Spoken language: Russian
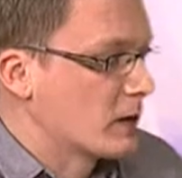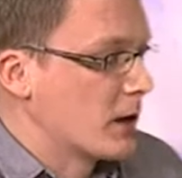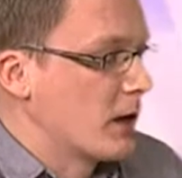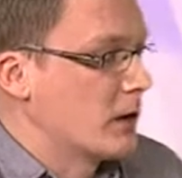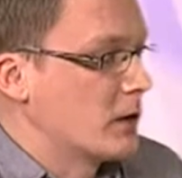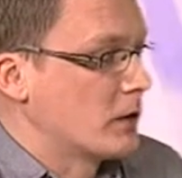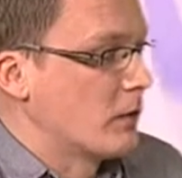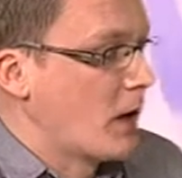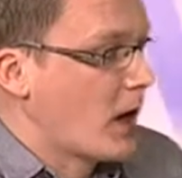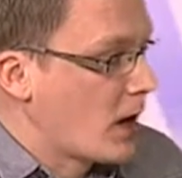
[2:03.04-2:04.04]
на
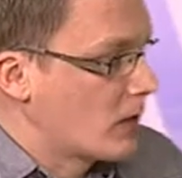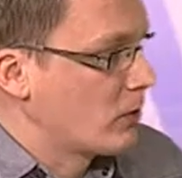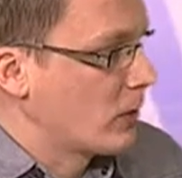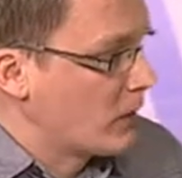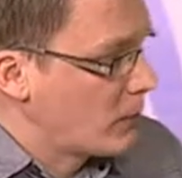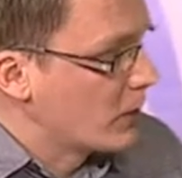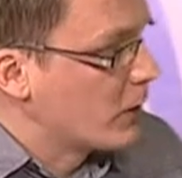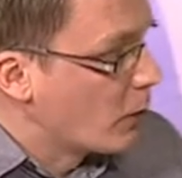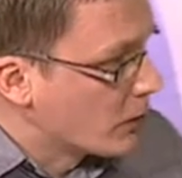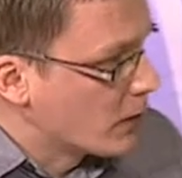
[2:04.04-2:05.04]
строительство оказывает
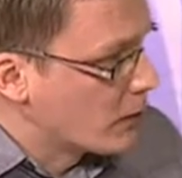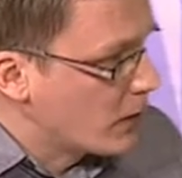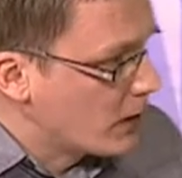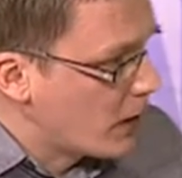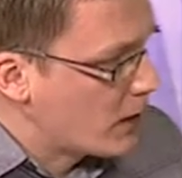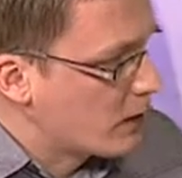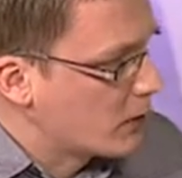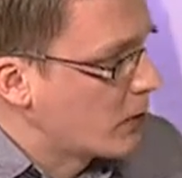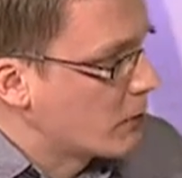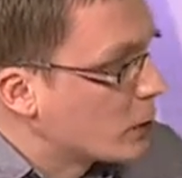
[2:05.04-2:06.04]
определенное влияние,
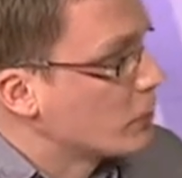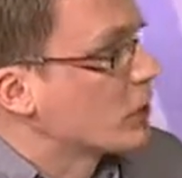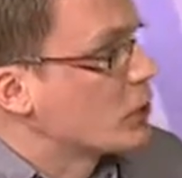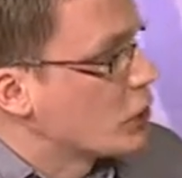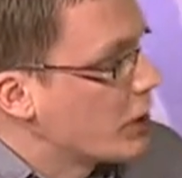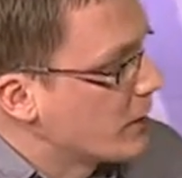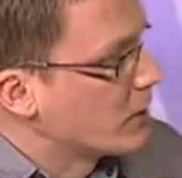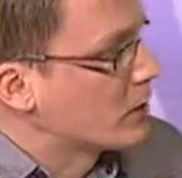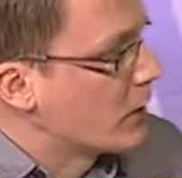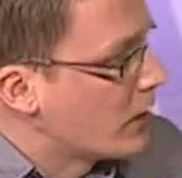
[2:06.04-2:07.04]
да, выдает разрешение
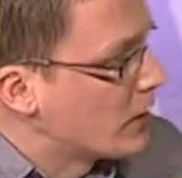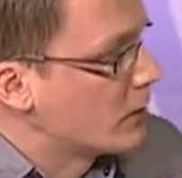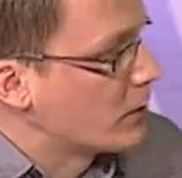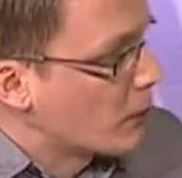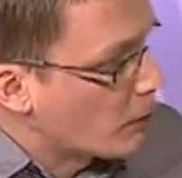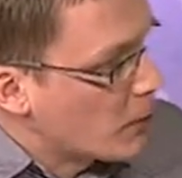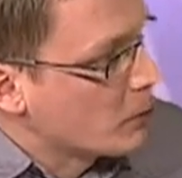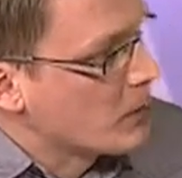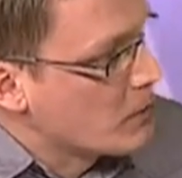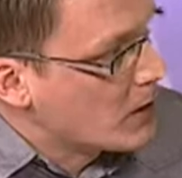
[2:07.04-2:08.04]
на строительство в
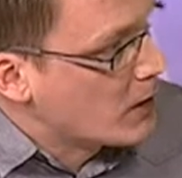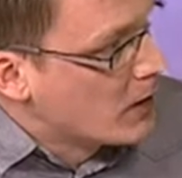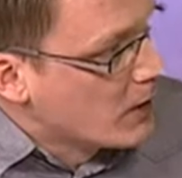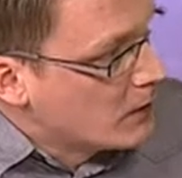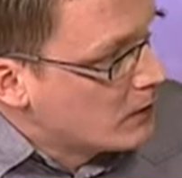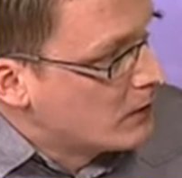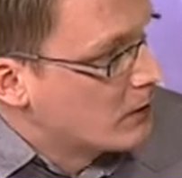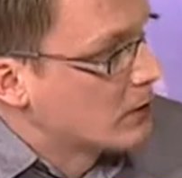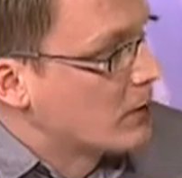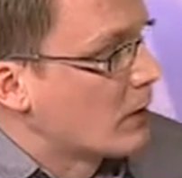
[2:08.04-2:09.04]
какой-то мере
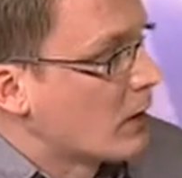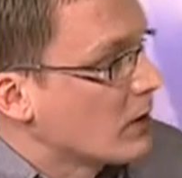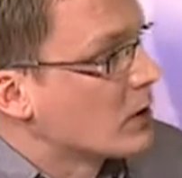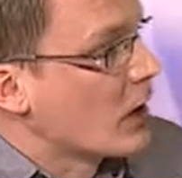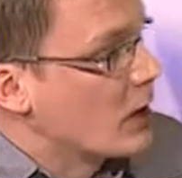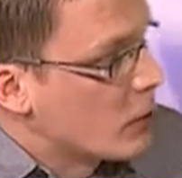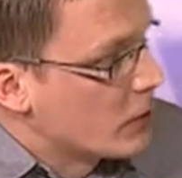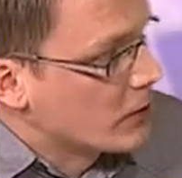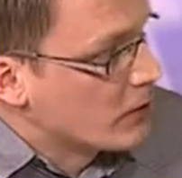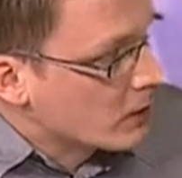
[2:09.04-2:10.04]
и э,
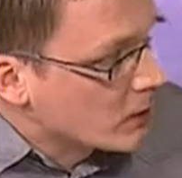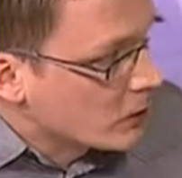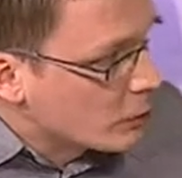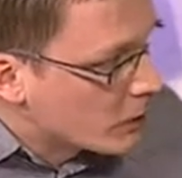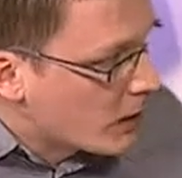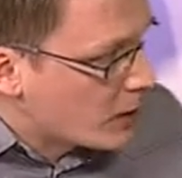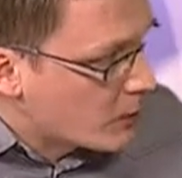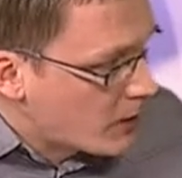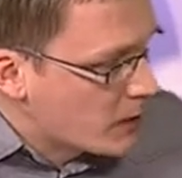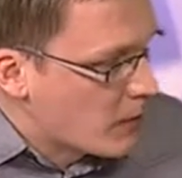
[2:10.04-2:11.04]
контролирует, наверное, результат,
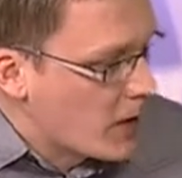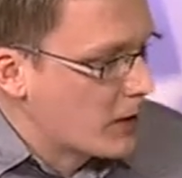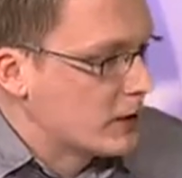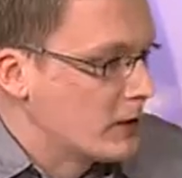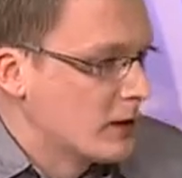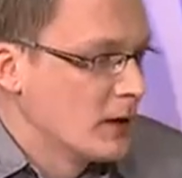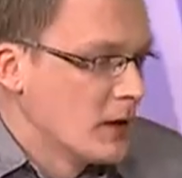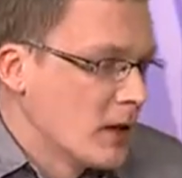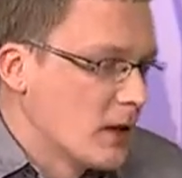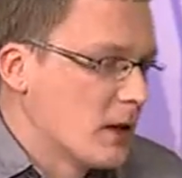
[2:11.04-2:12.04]
принимает. И
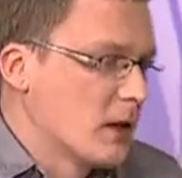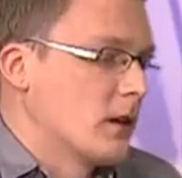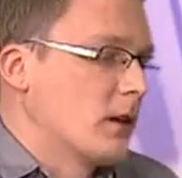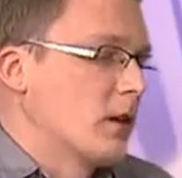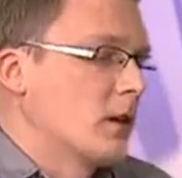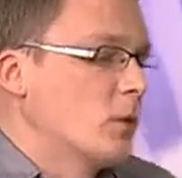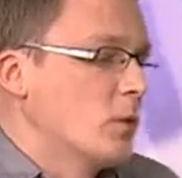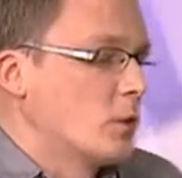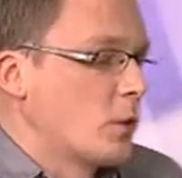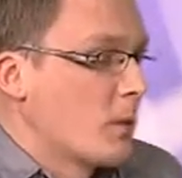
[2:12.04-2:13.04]
э, я
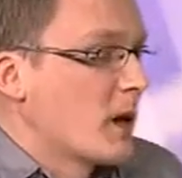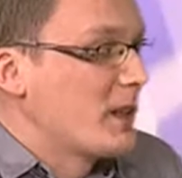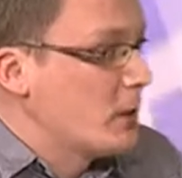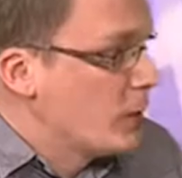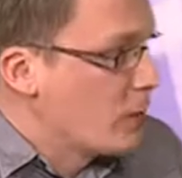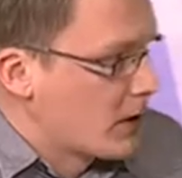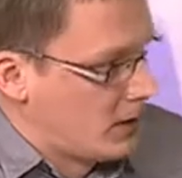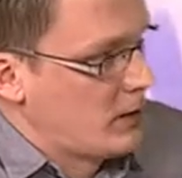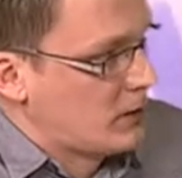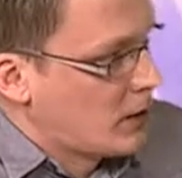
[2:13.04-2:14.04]
думаю, что обратить
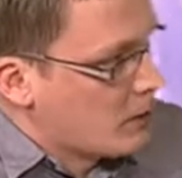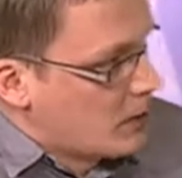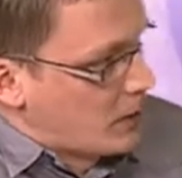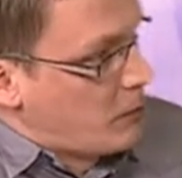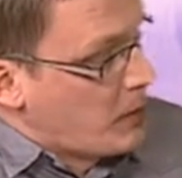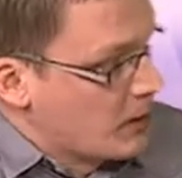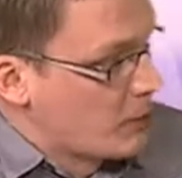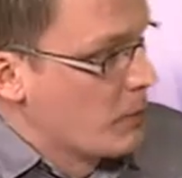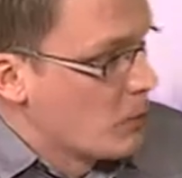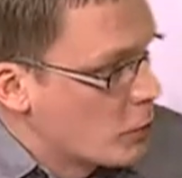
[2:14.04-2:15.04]
внимание на этот объект в
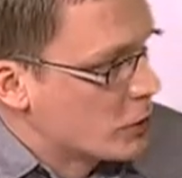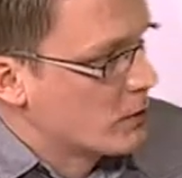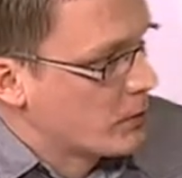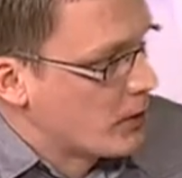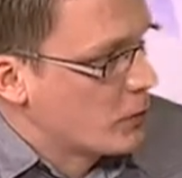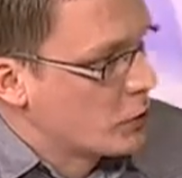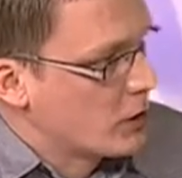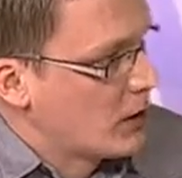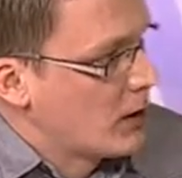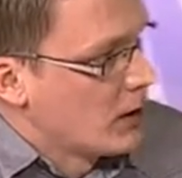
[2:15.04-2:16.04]
принципе можно, потому
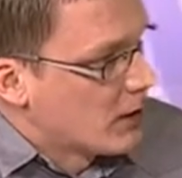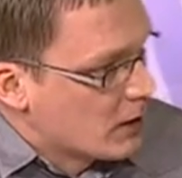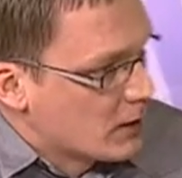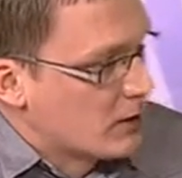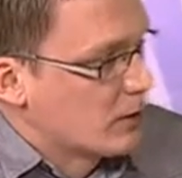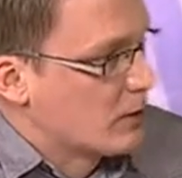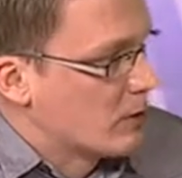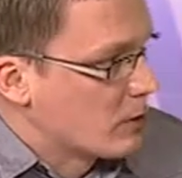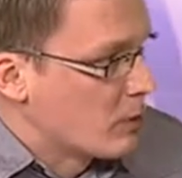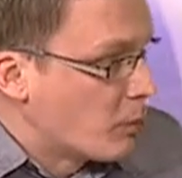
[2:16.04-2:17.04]
что
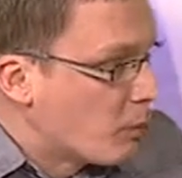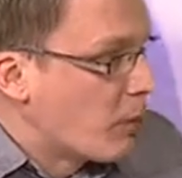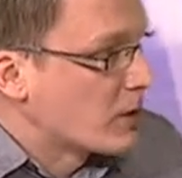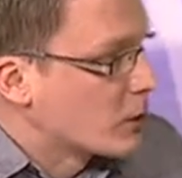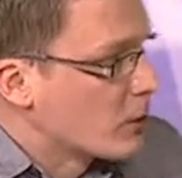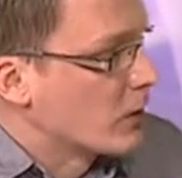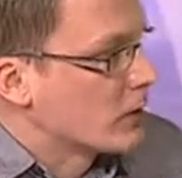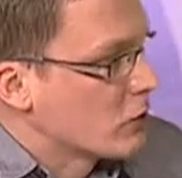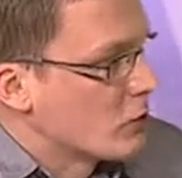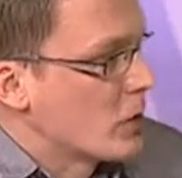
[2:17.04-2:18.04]
э, построено
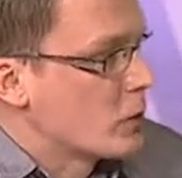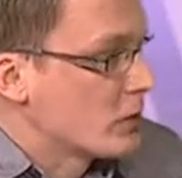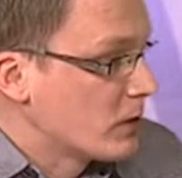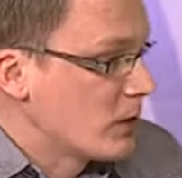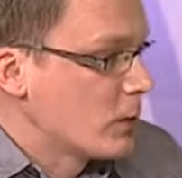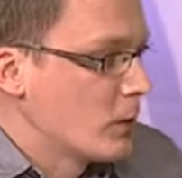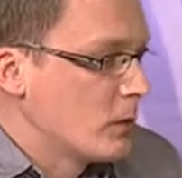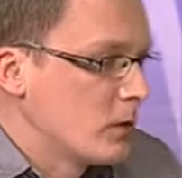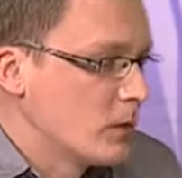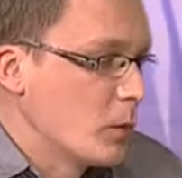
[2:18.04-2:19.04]
достаточно большое здание, но оно
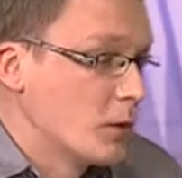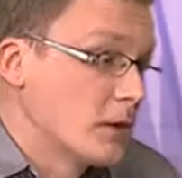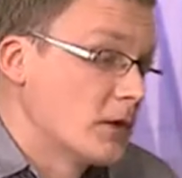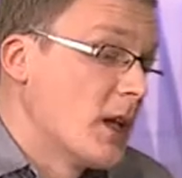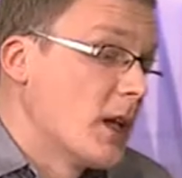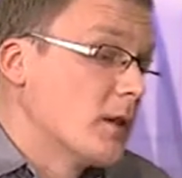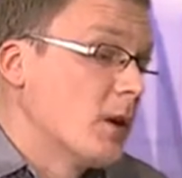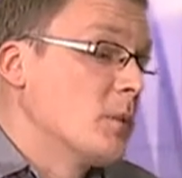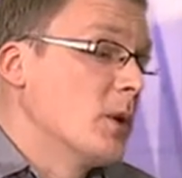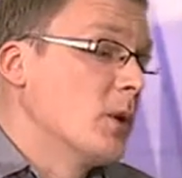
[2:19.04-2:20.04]
не используется.
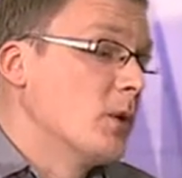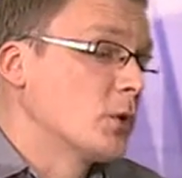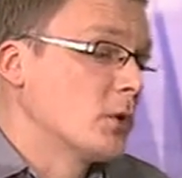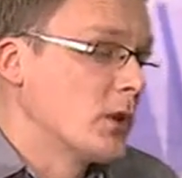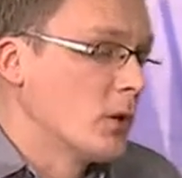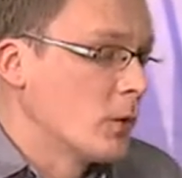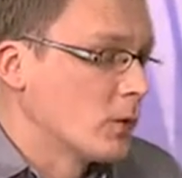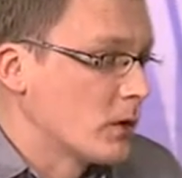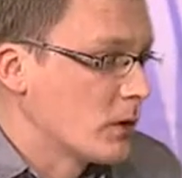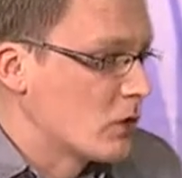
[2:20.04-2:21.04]
Давайте перейдем все-таки
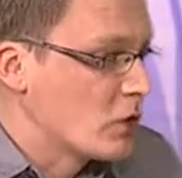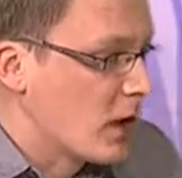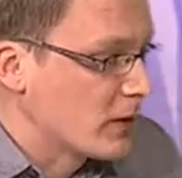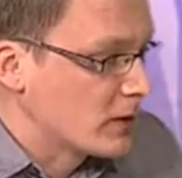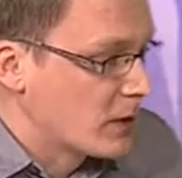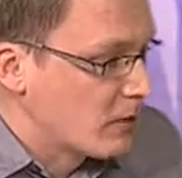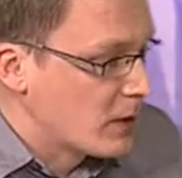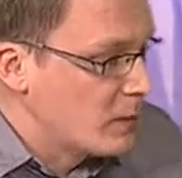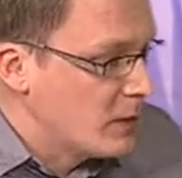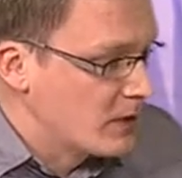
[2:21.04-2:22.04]
от
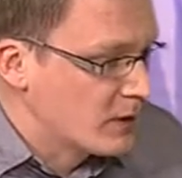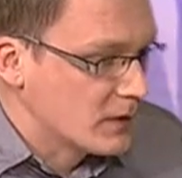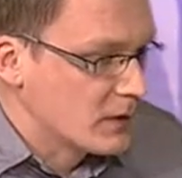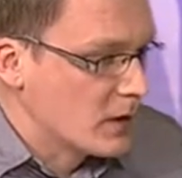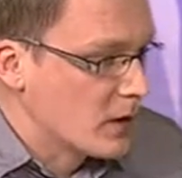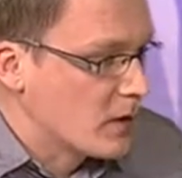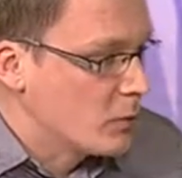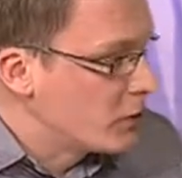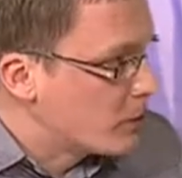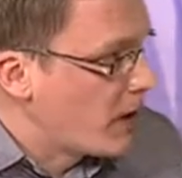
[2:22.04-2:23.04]
частного бизнеса к
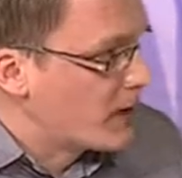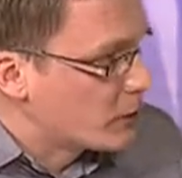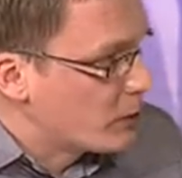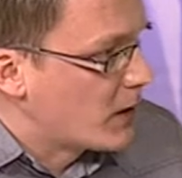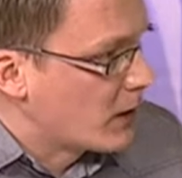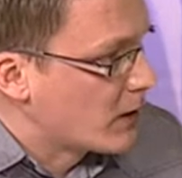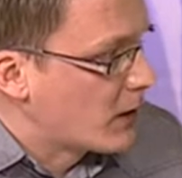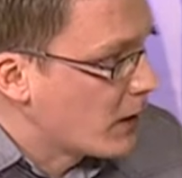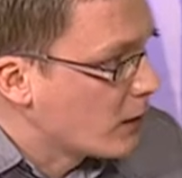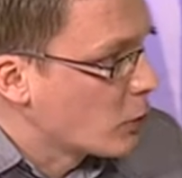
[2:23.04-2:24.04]
муниципальной сфере
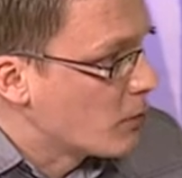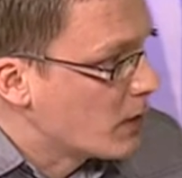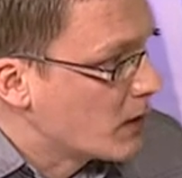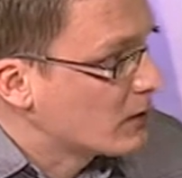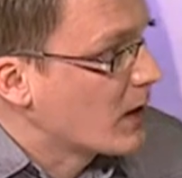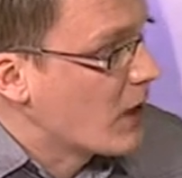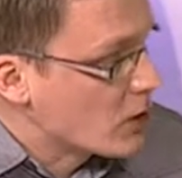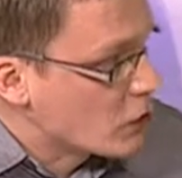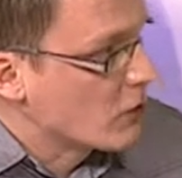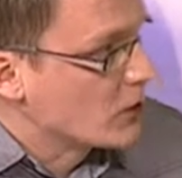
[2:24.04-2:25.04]
экономики.
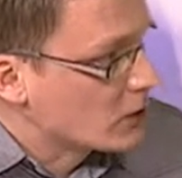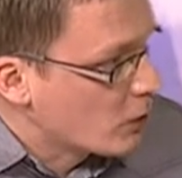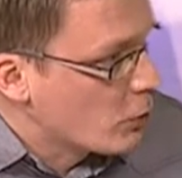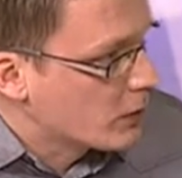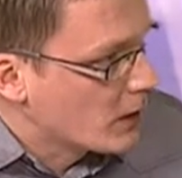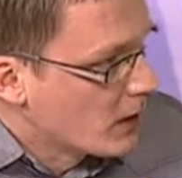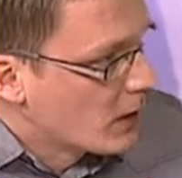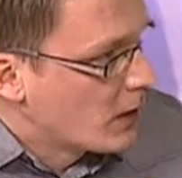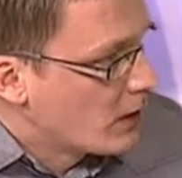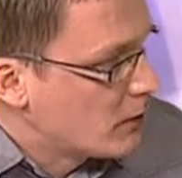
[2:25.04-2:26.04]
Заканчивается год
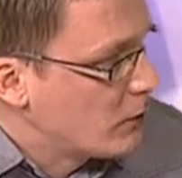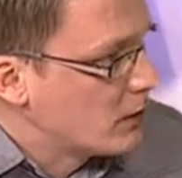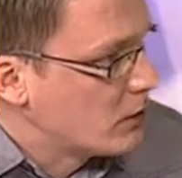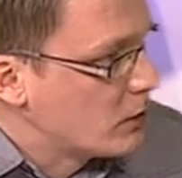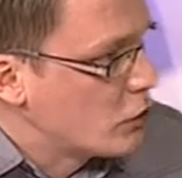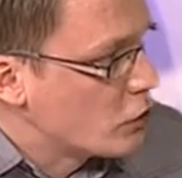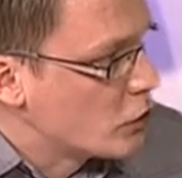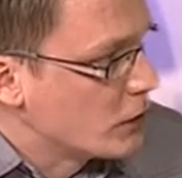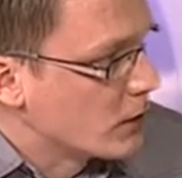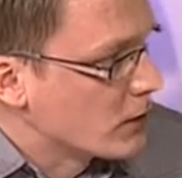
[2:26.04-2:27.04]

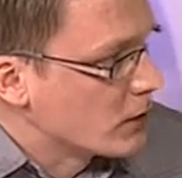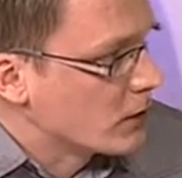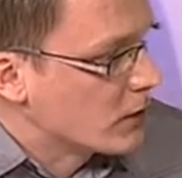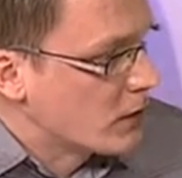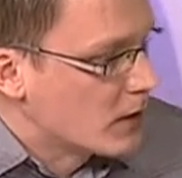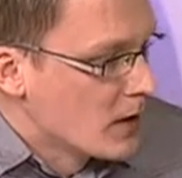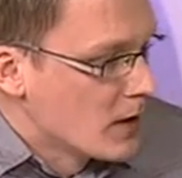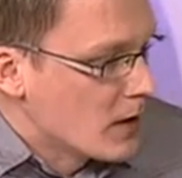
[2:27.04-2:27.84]
2014.